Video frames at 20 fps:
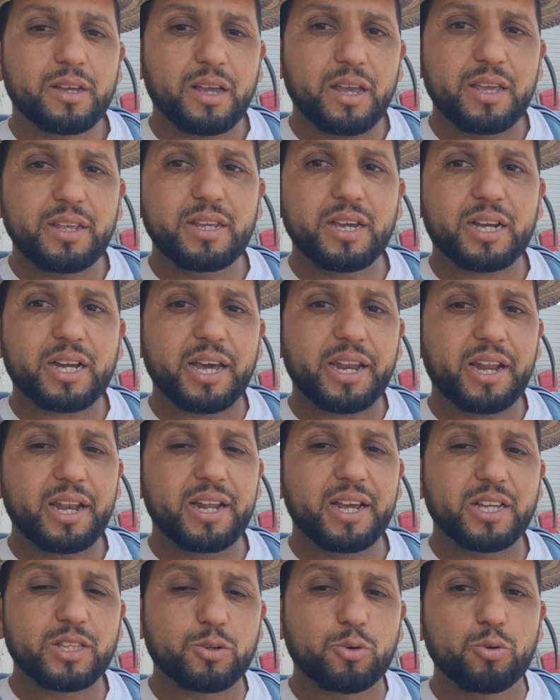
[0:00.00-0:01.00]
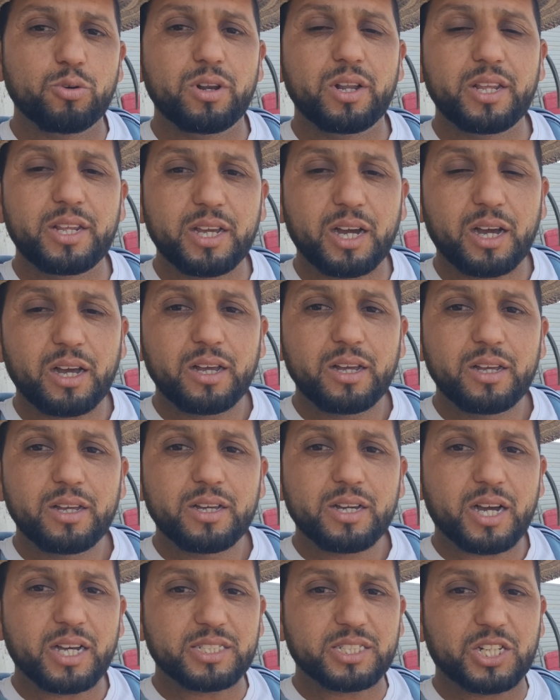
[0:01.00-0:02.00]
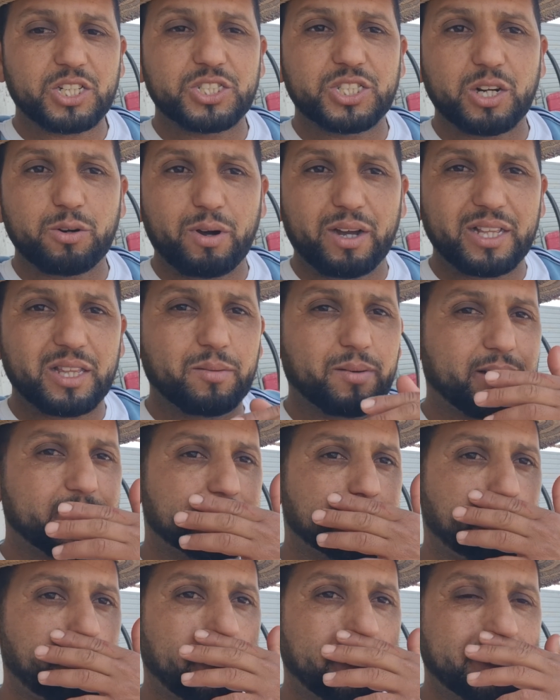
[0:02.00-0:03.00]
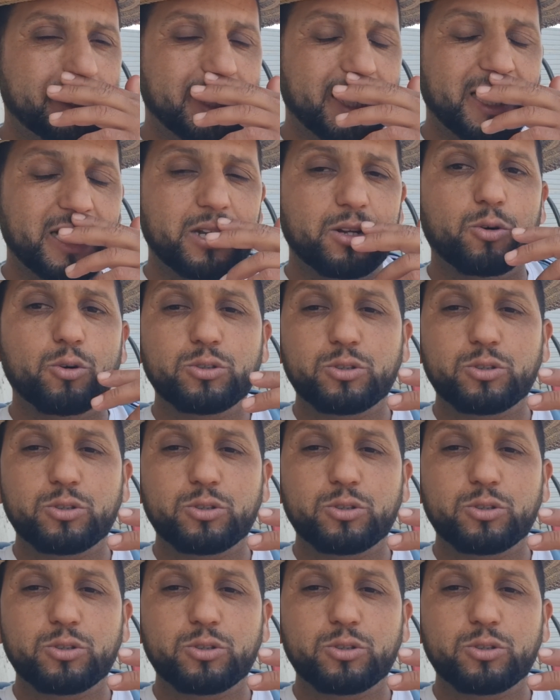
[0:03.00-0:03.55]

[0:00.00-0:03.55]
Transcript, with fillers: هي كان عليها تقول لي خاصك تشري واحد المقص سبيسيال